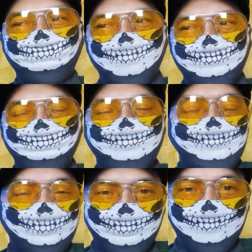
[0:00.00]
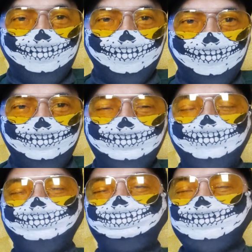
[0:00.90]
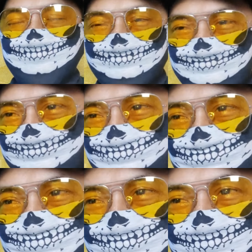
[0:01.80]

umat-umat yang mana karena yang investasi itu